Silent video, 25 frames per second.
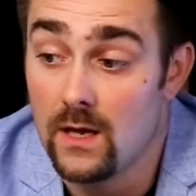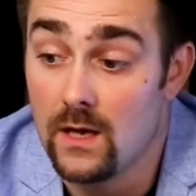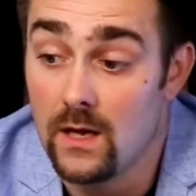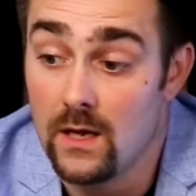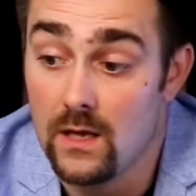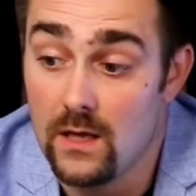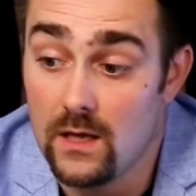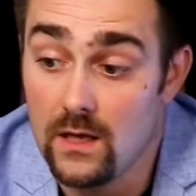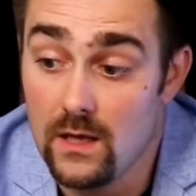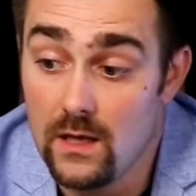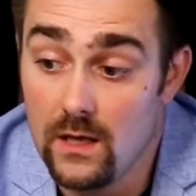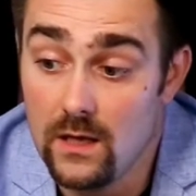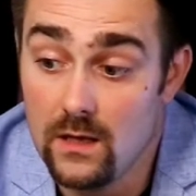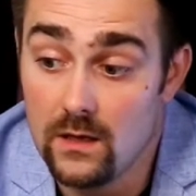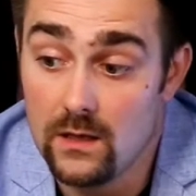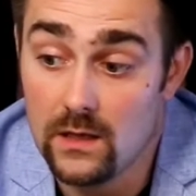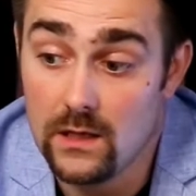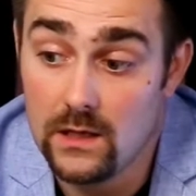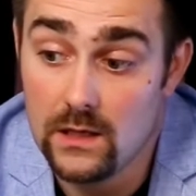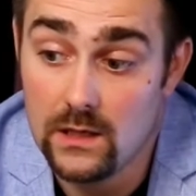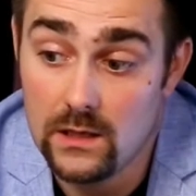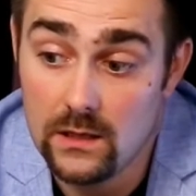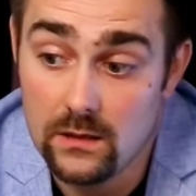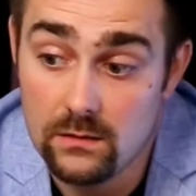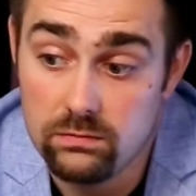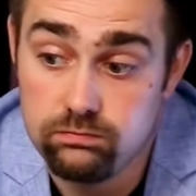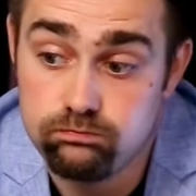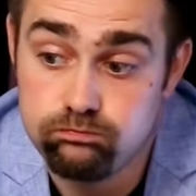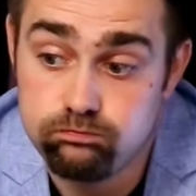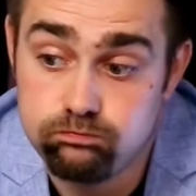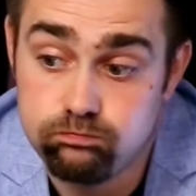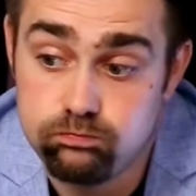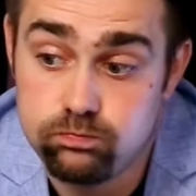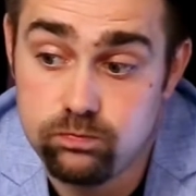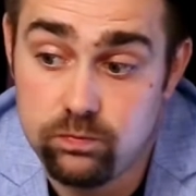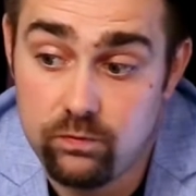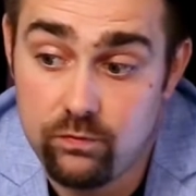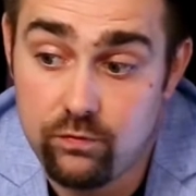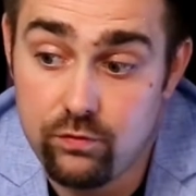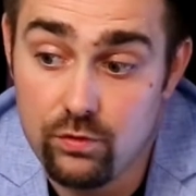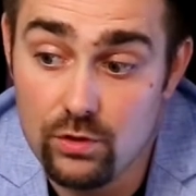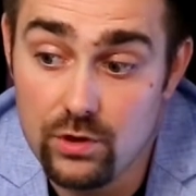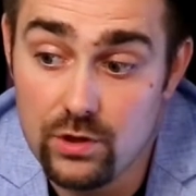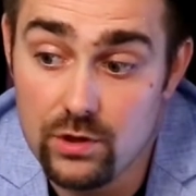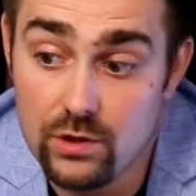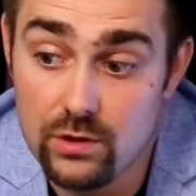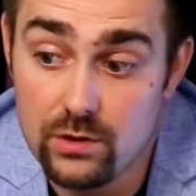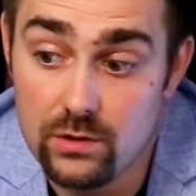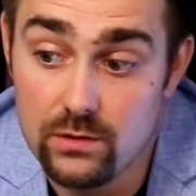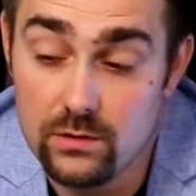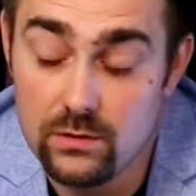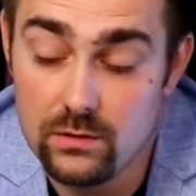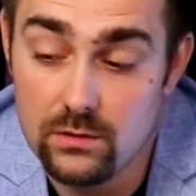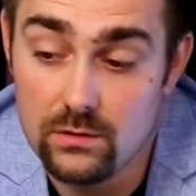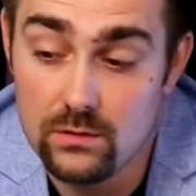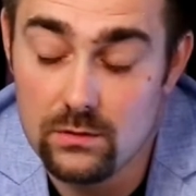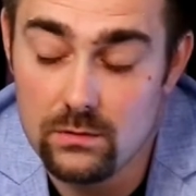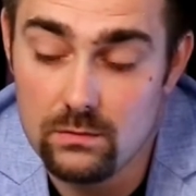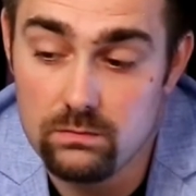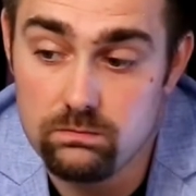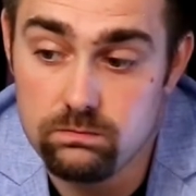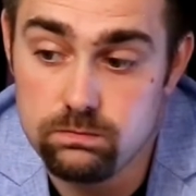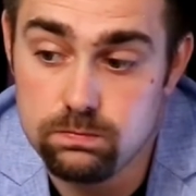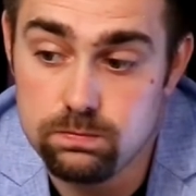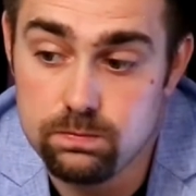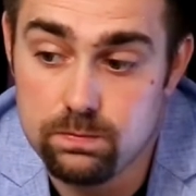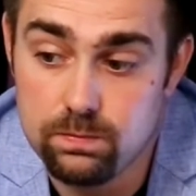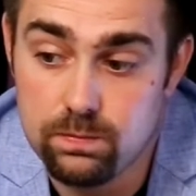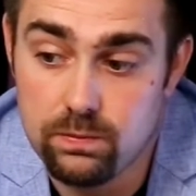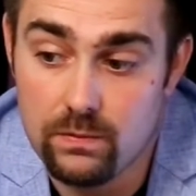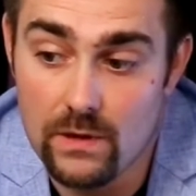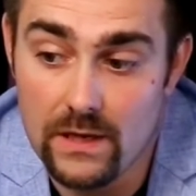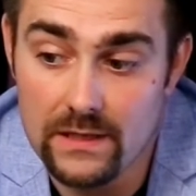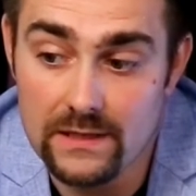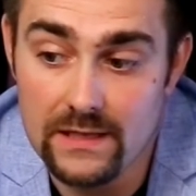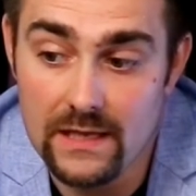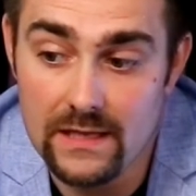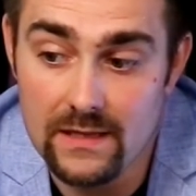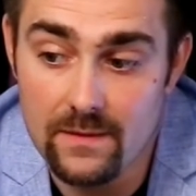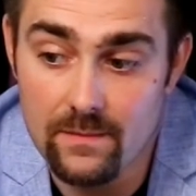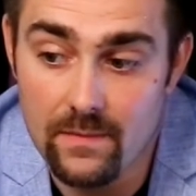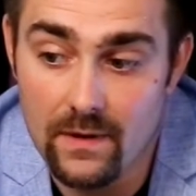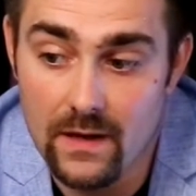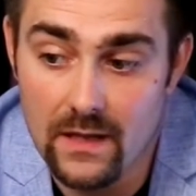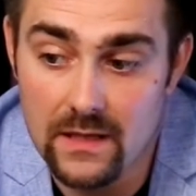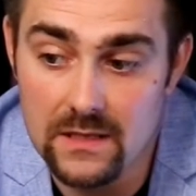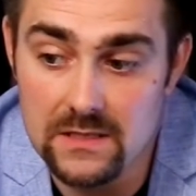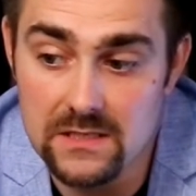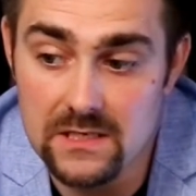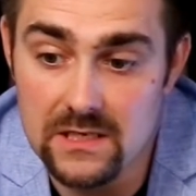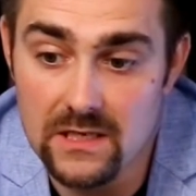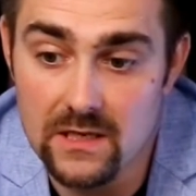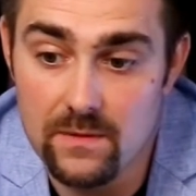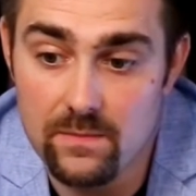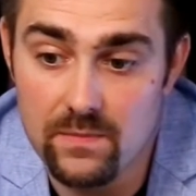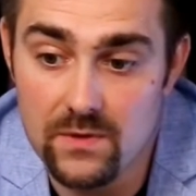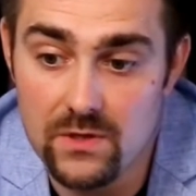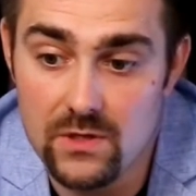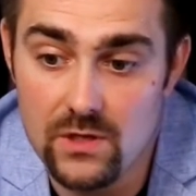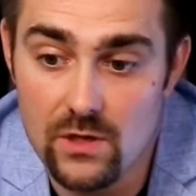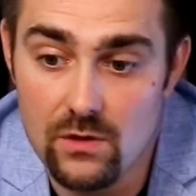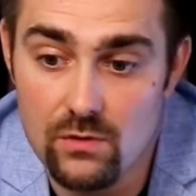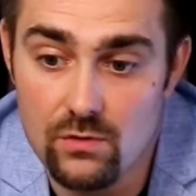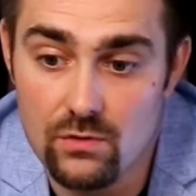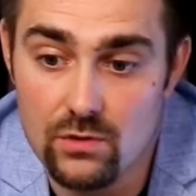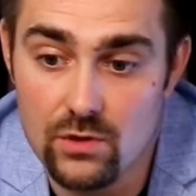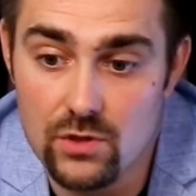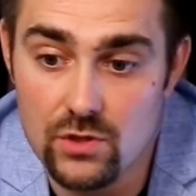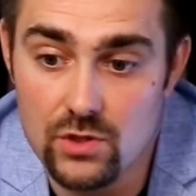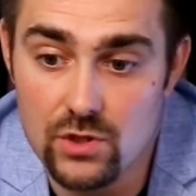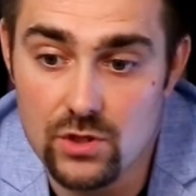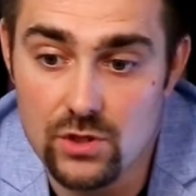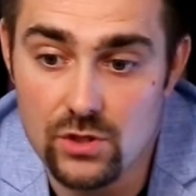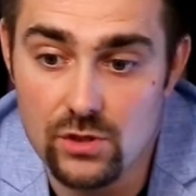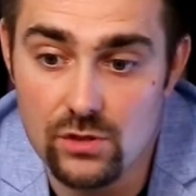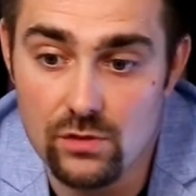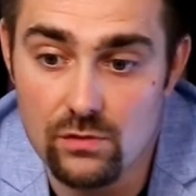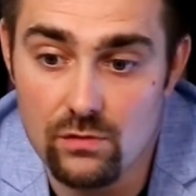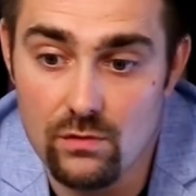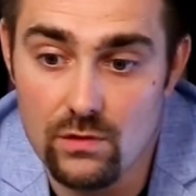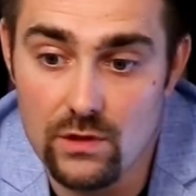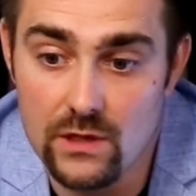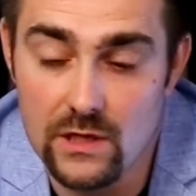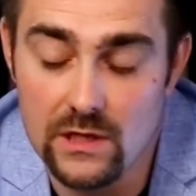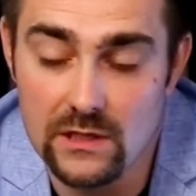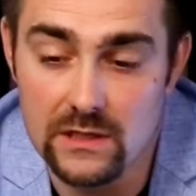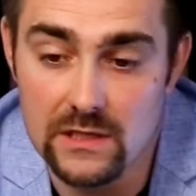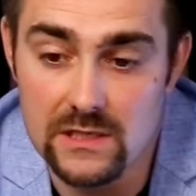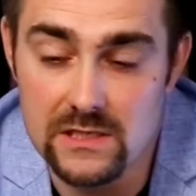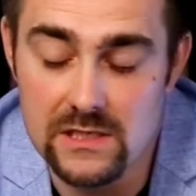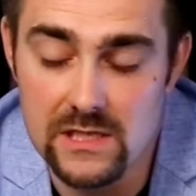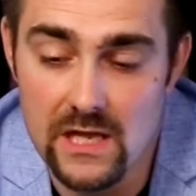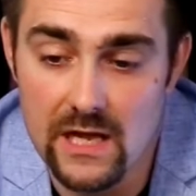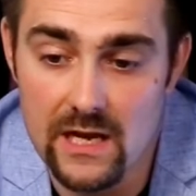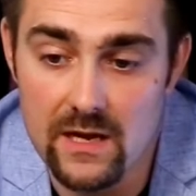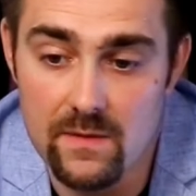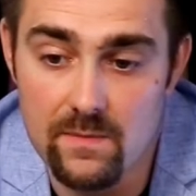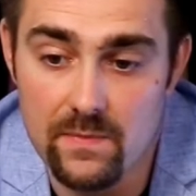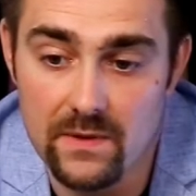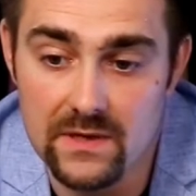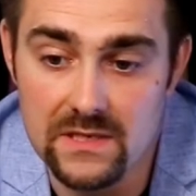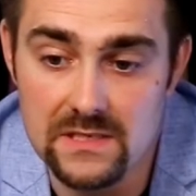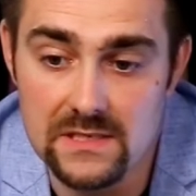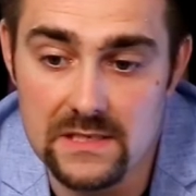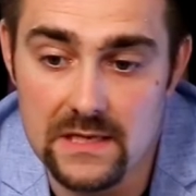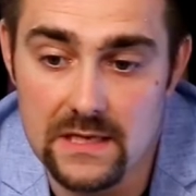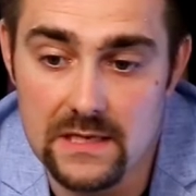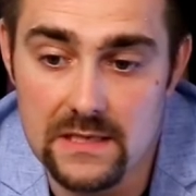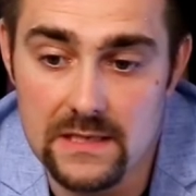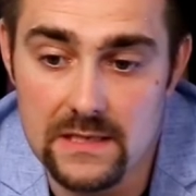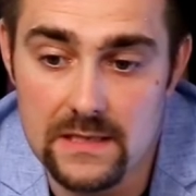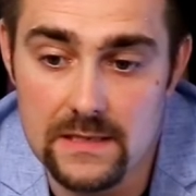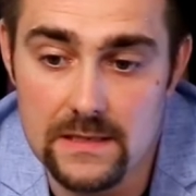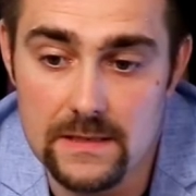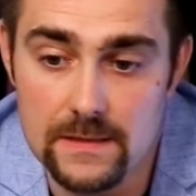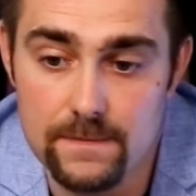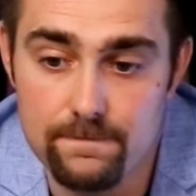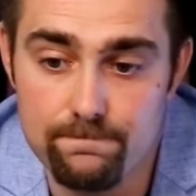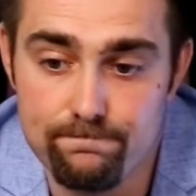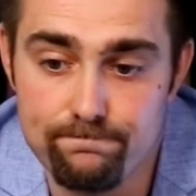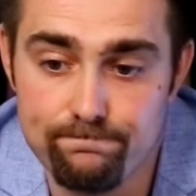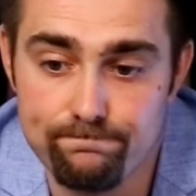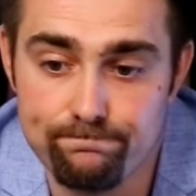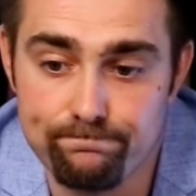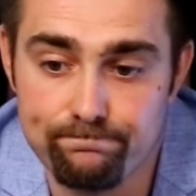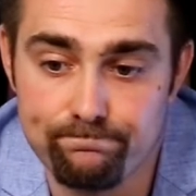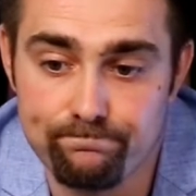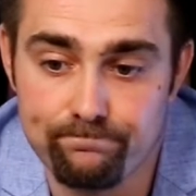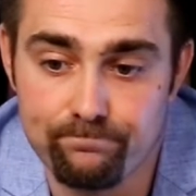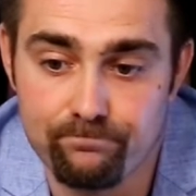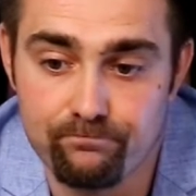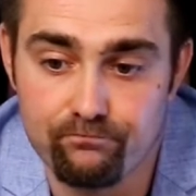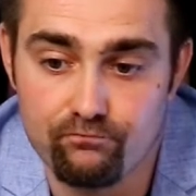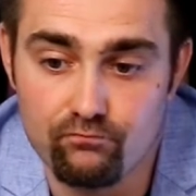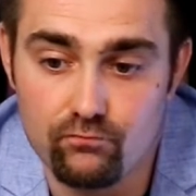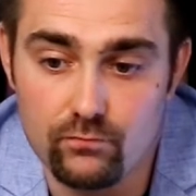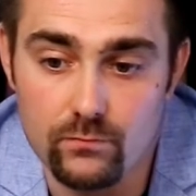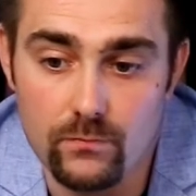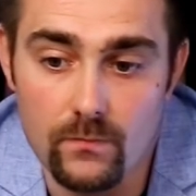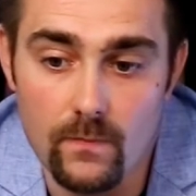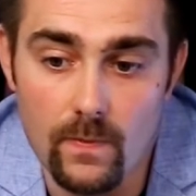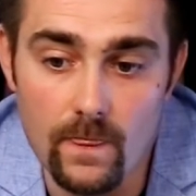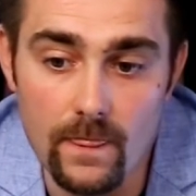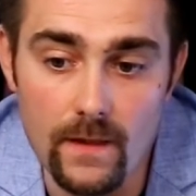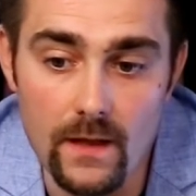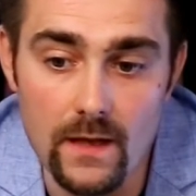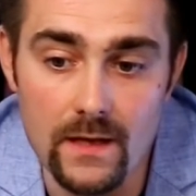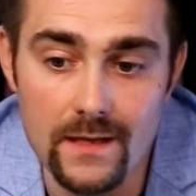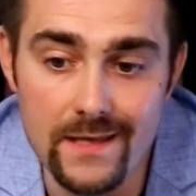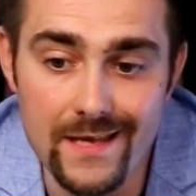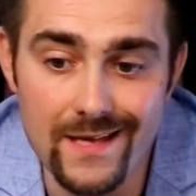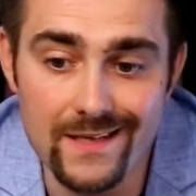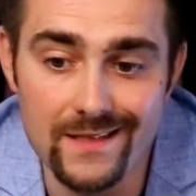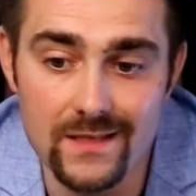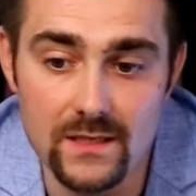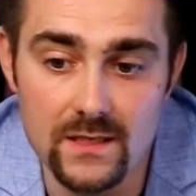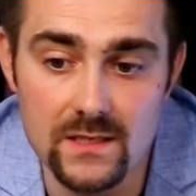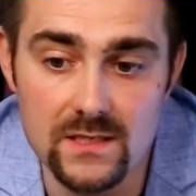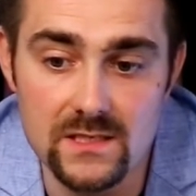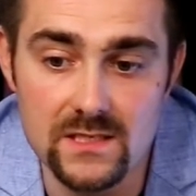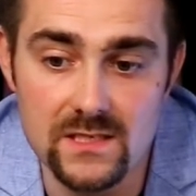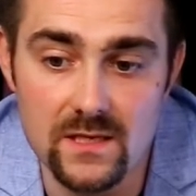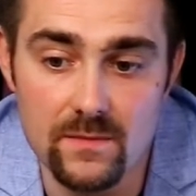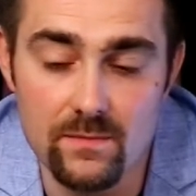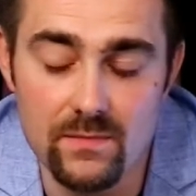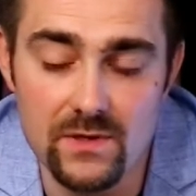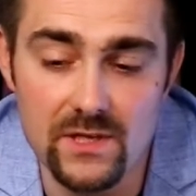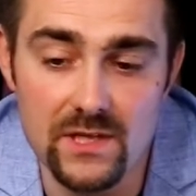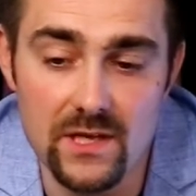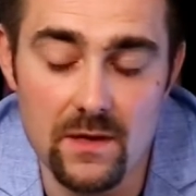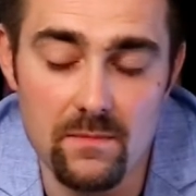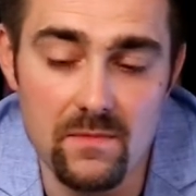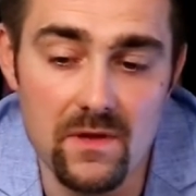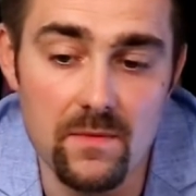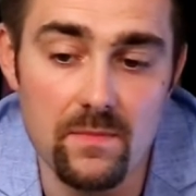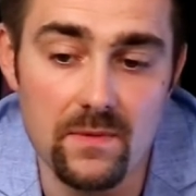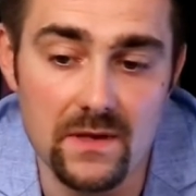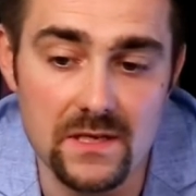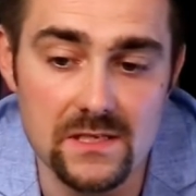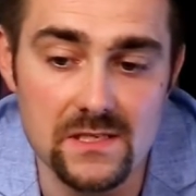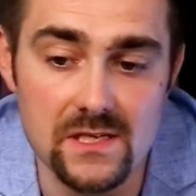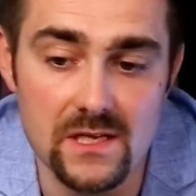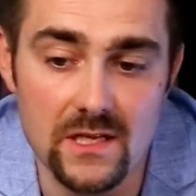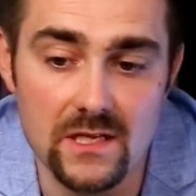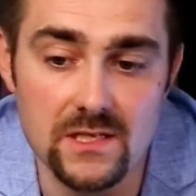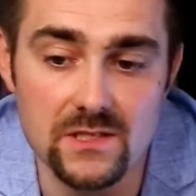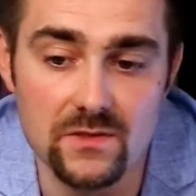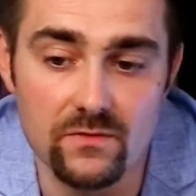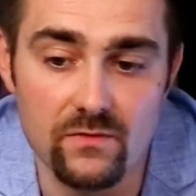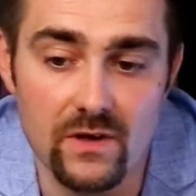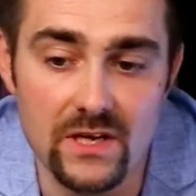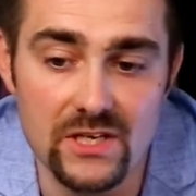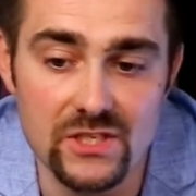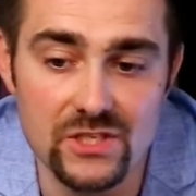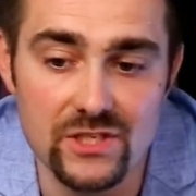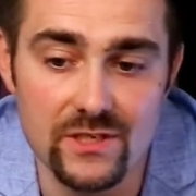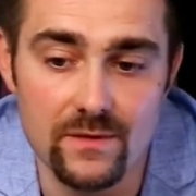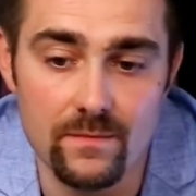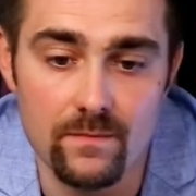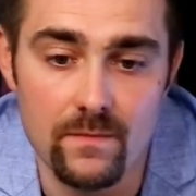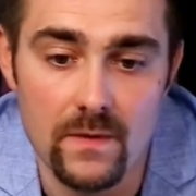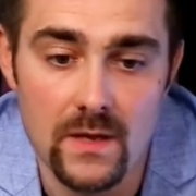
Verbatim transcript: И вот эм, когда набралось их определенное число и когда стали происходить некоторые события, мне показалось важным